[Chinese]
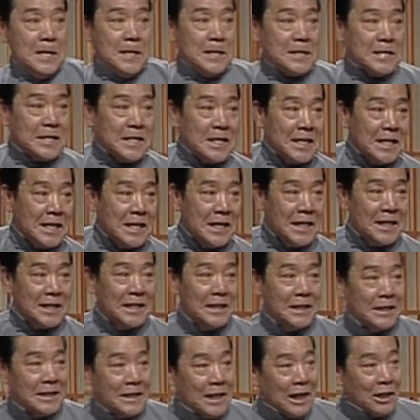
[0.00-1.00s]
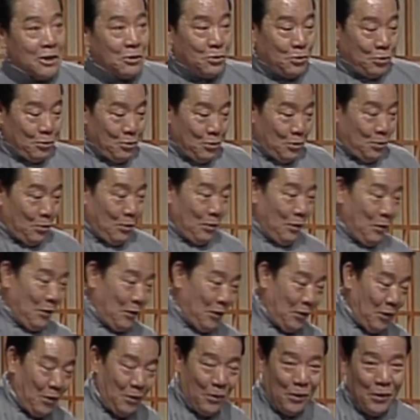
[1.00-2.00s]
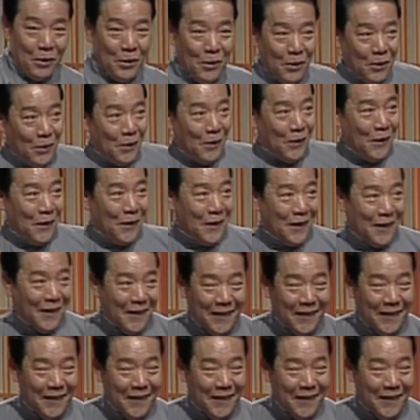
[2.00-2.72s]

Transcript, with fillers: 挤进人群，呼啦呼啦呼啦呼啦，